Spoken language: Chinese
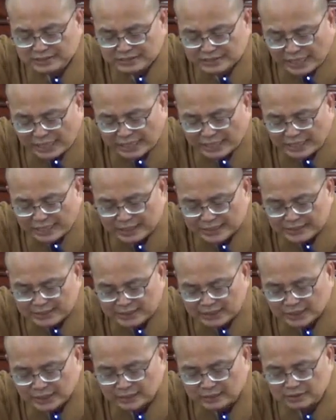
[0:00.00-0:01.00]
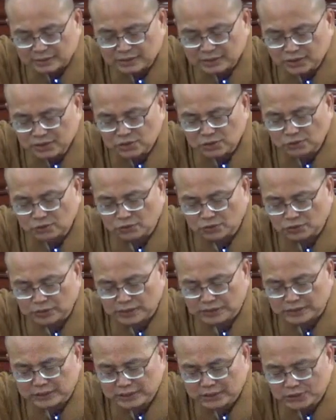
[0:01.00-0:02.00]
达成救
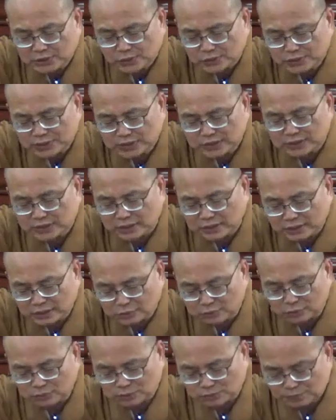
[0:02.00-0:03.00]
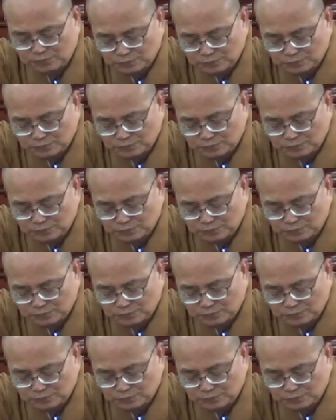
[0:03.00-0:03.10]
人救世的任务，